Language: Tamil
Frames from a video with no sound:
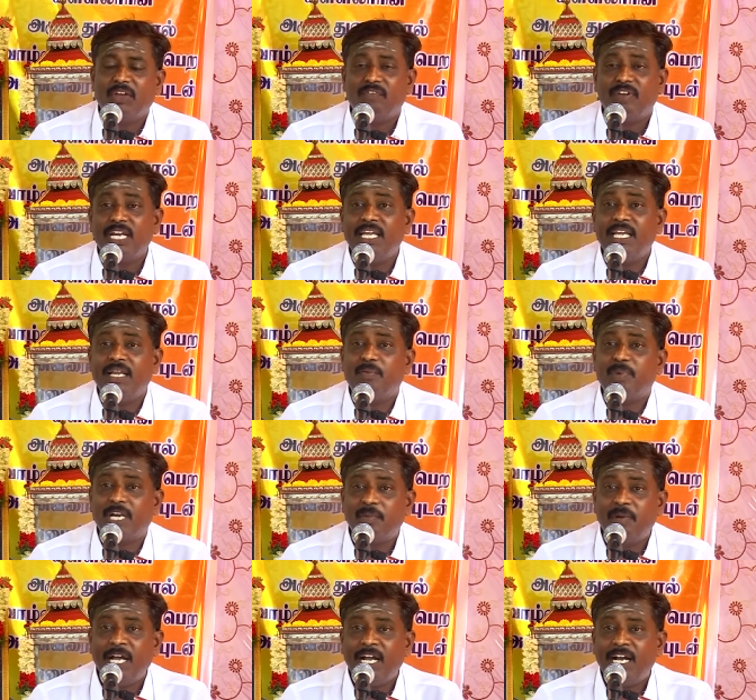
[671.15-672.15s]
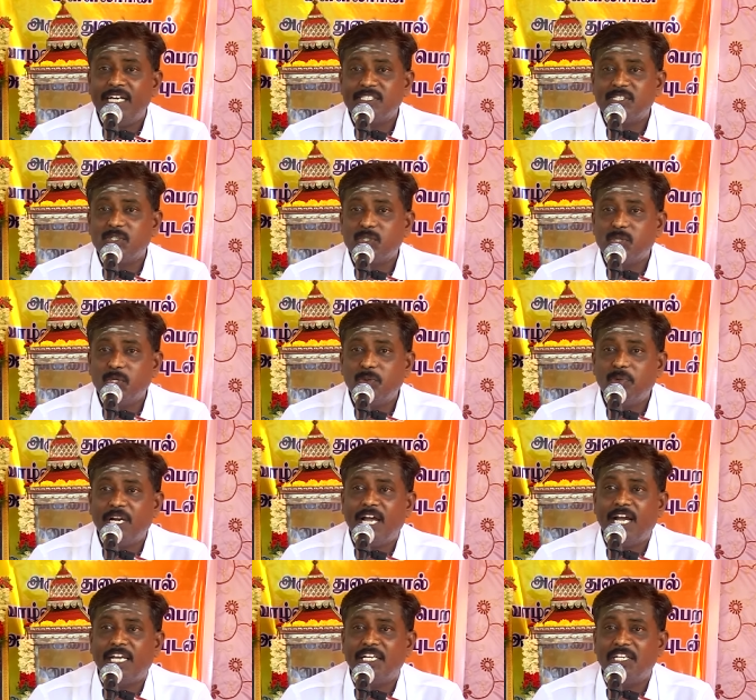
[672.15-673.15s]
வெளியில் பரமாகாச
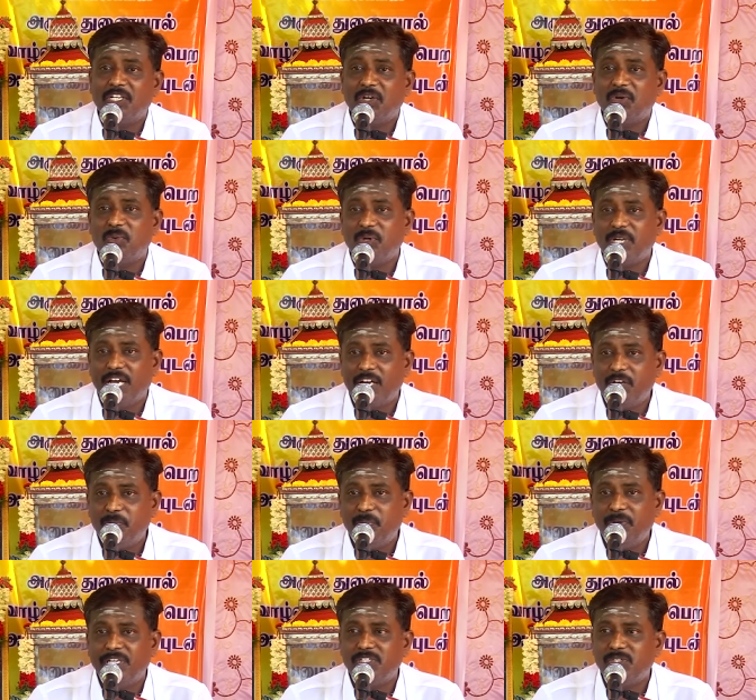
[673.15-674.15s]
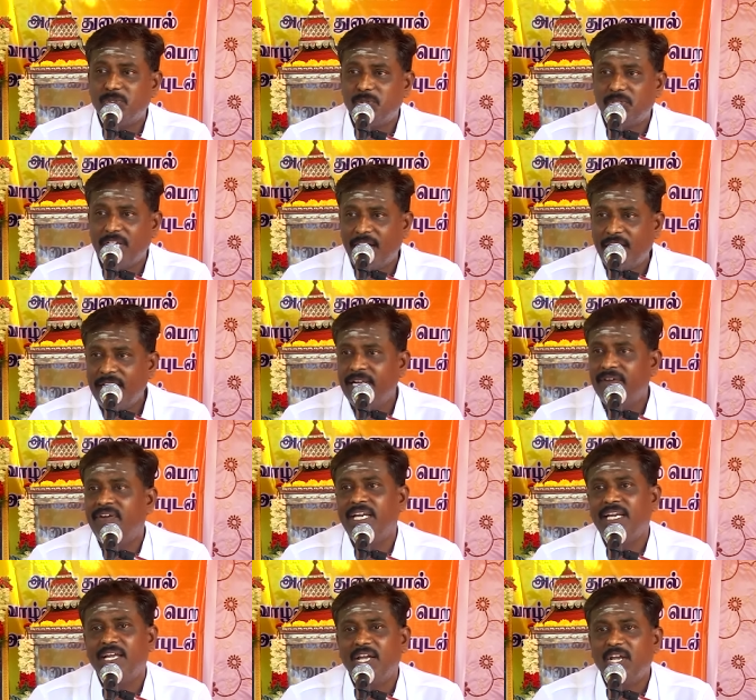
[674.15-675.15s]
சொருவராக இருக்கக்கூடிய அருட்பெருஞ்சோதி
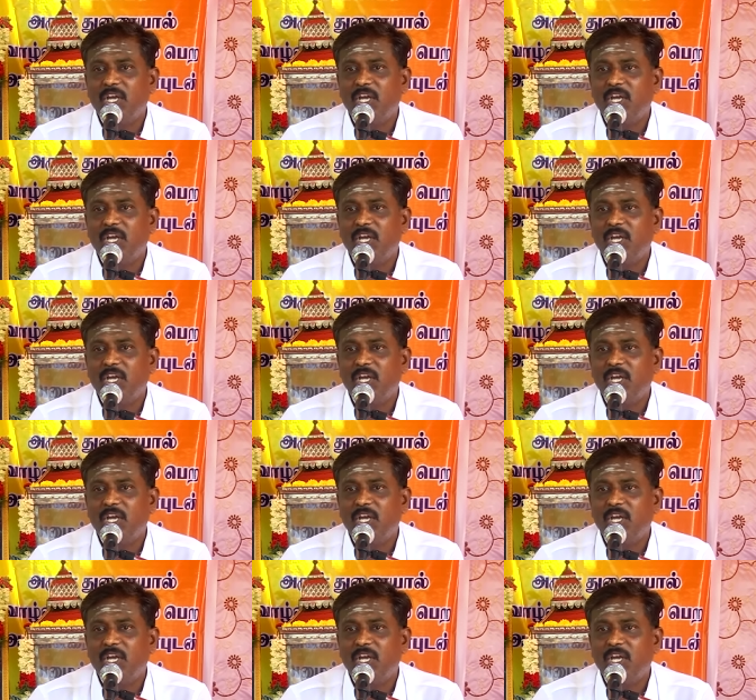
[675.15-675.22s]
ஆண்டவர்